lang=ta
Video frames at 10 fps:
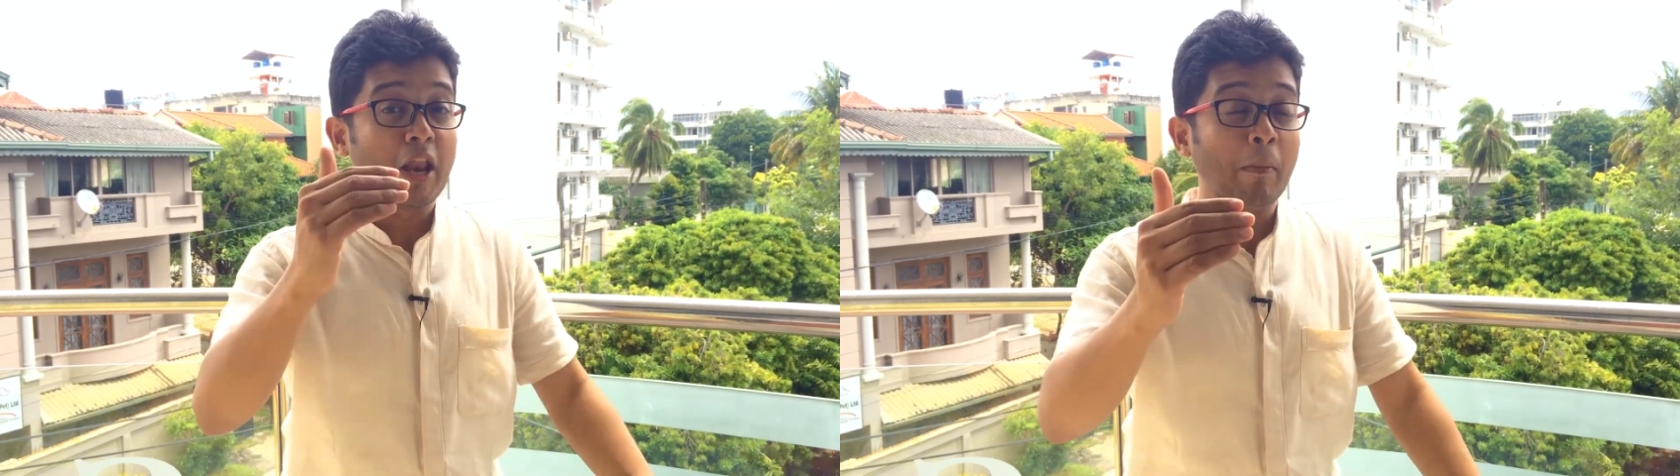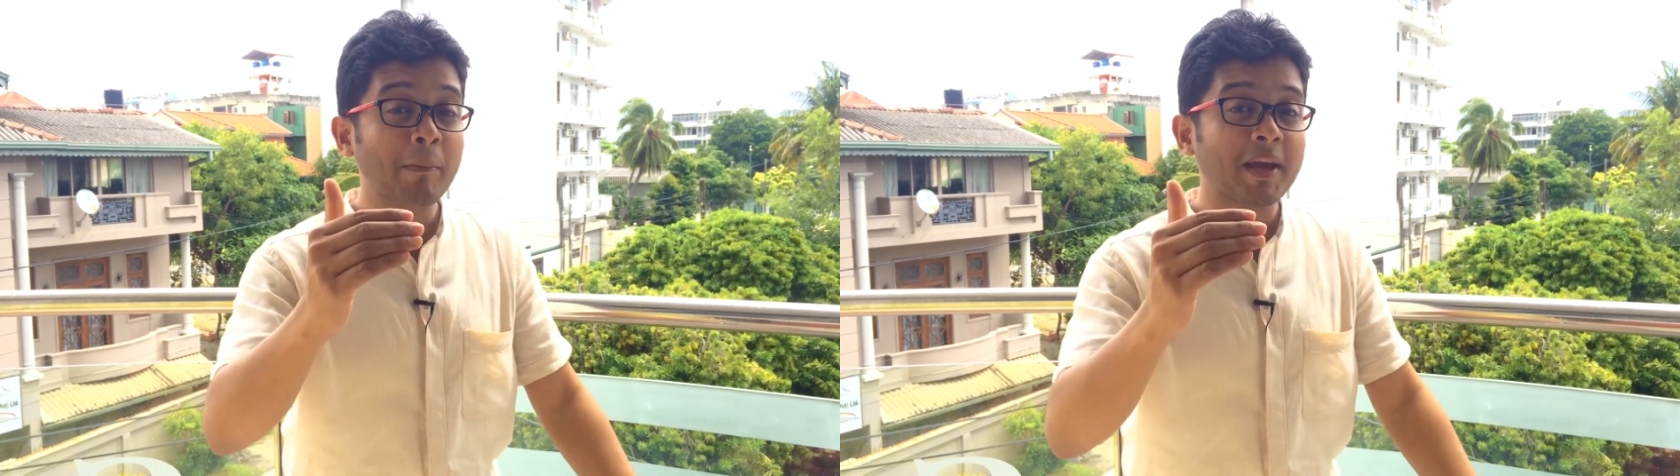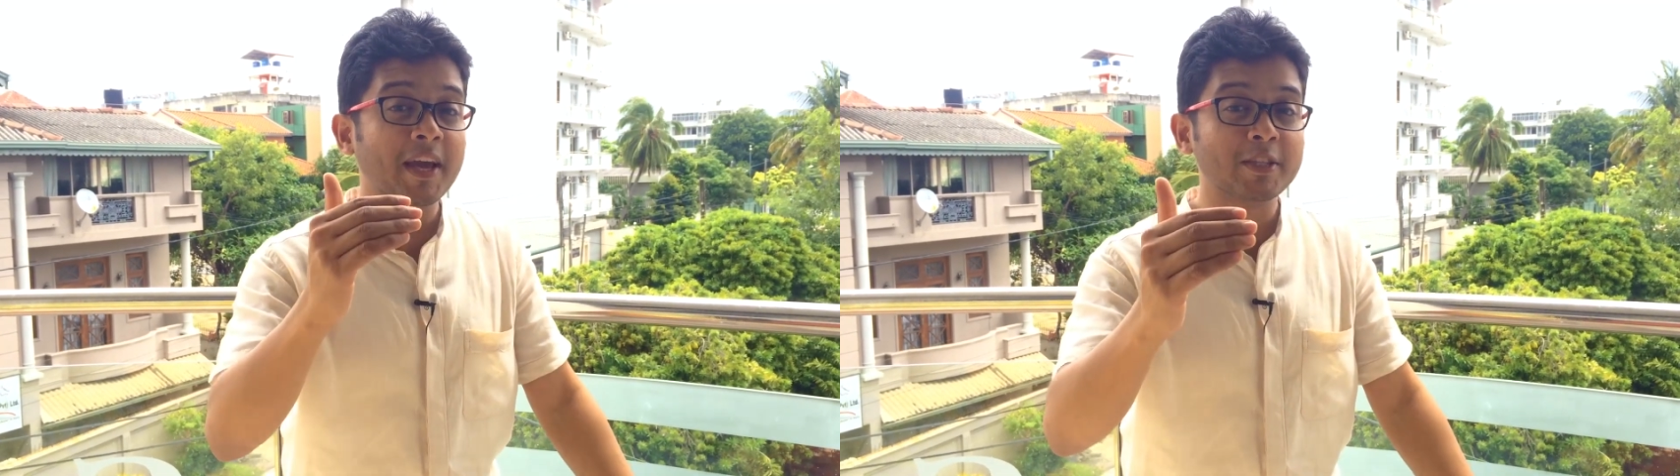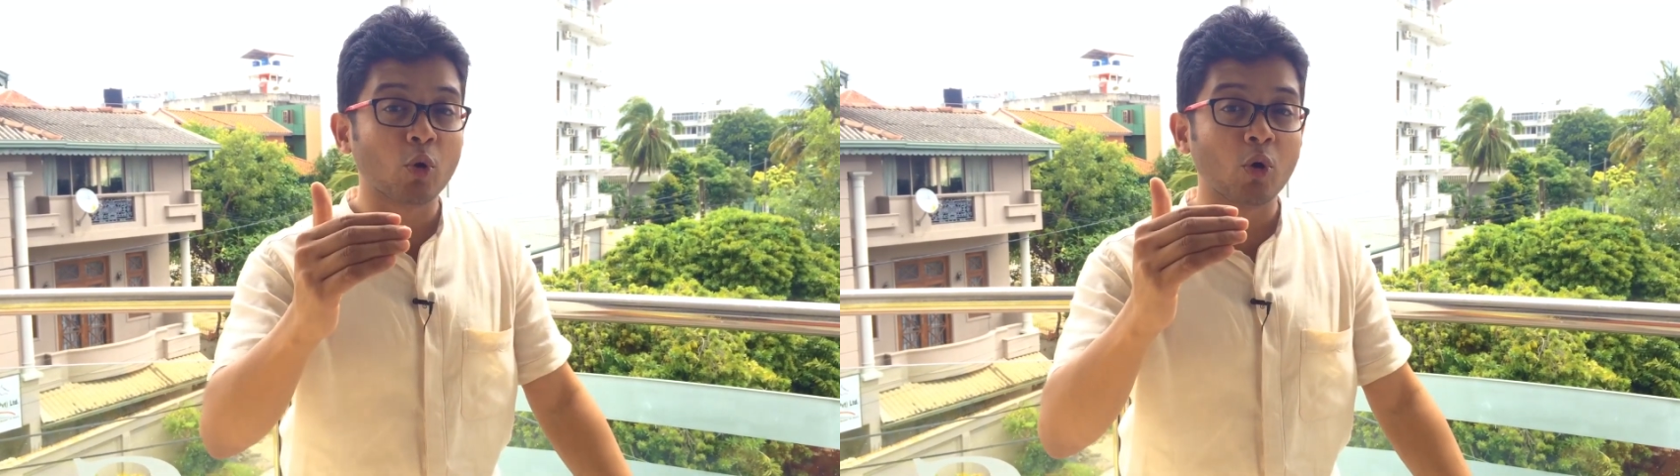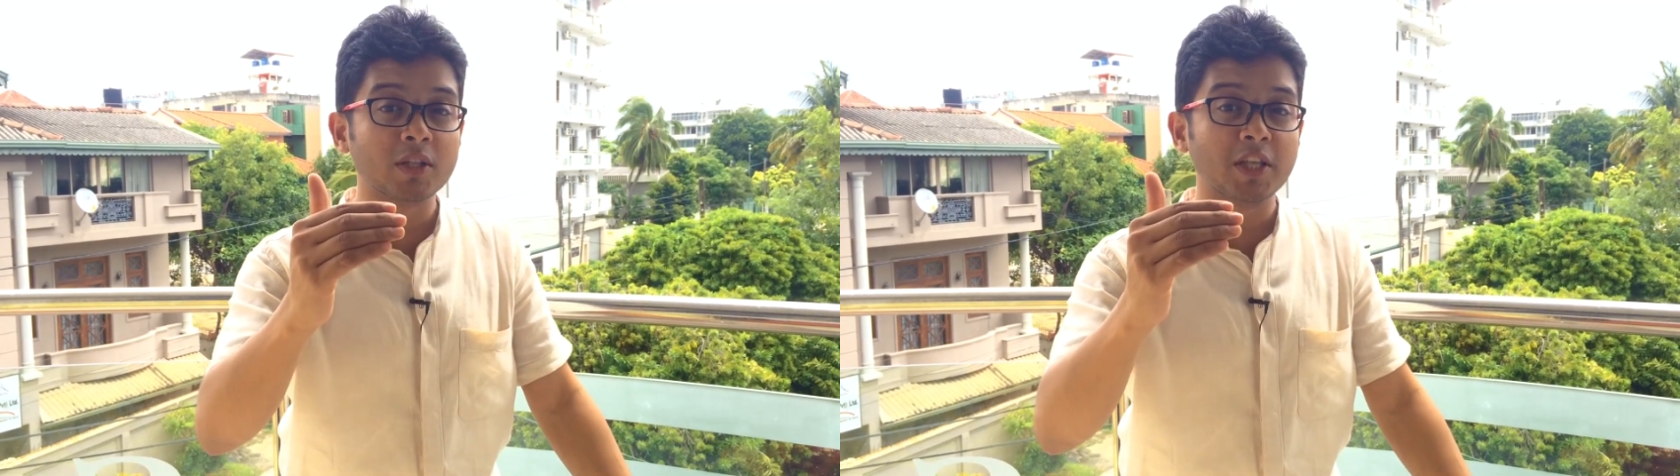நம்பிக்கை
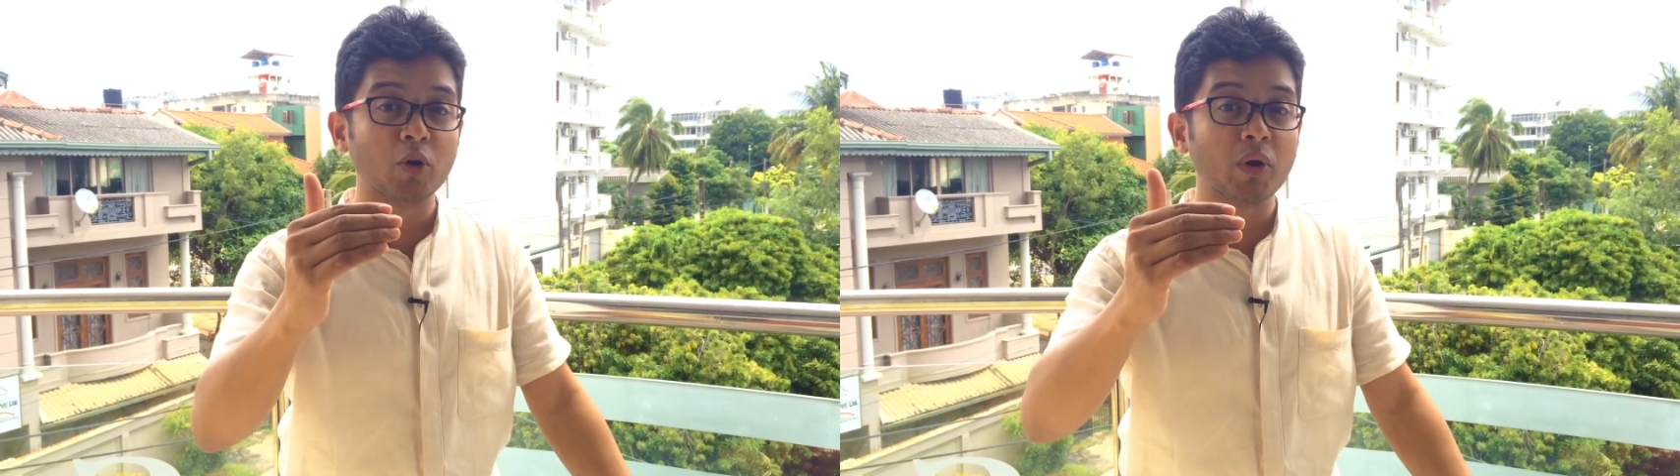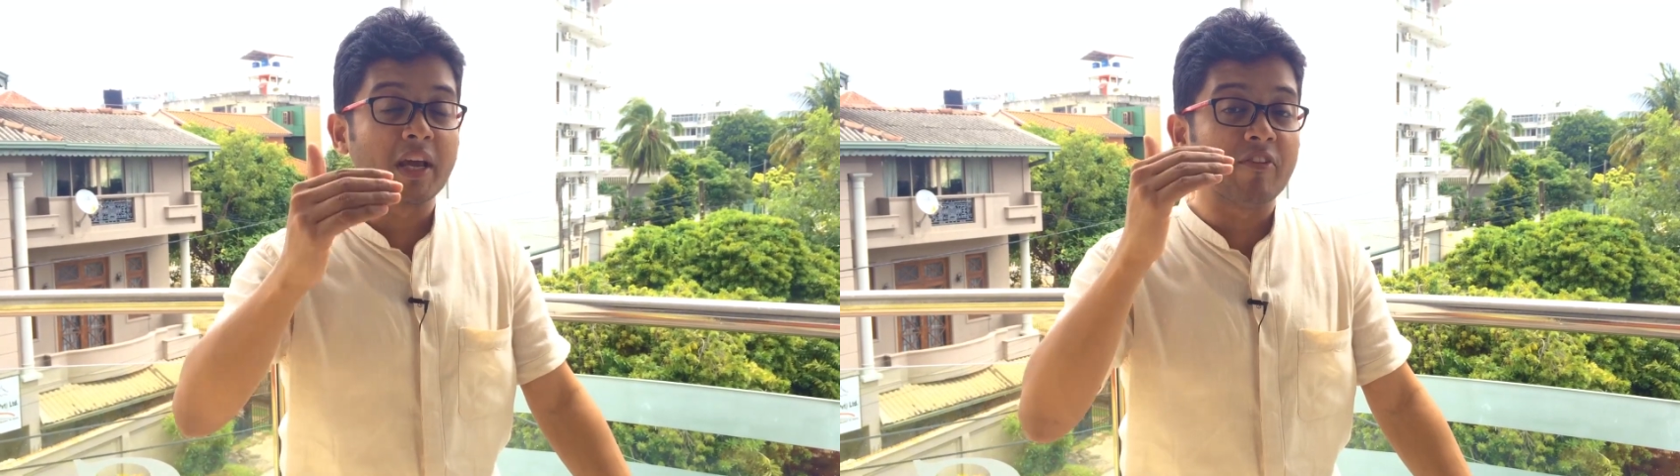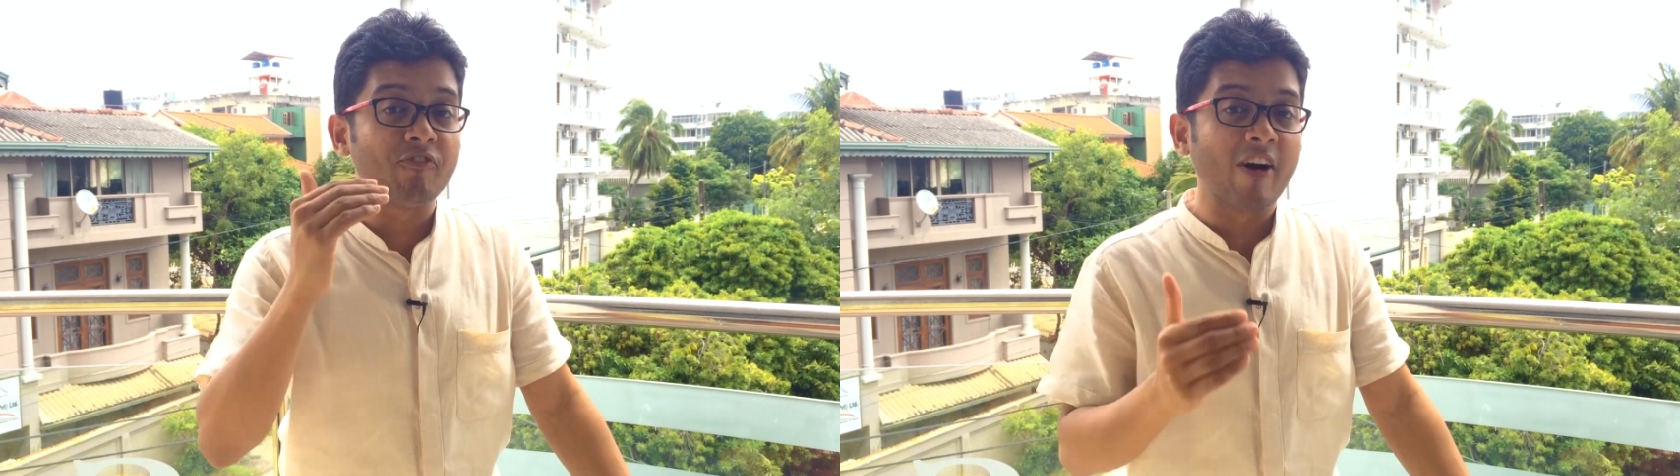துரோகத்தினுடைய